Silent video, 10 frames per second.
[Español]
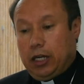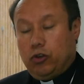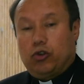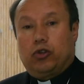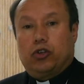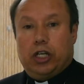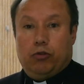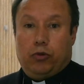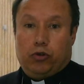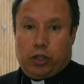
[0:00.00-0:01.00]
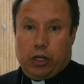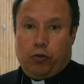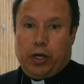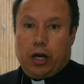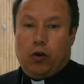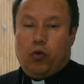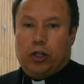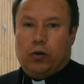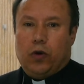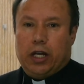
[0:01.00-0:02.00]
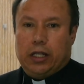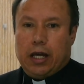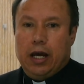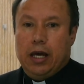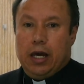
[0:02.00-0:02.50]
que nosotros hemos denominado 440,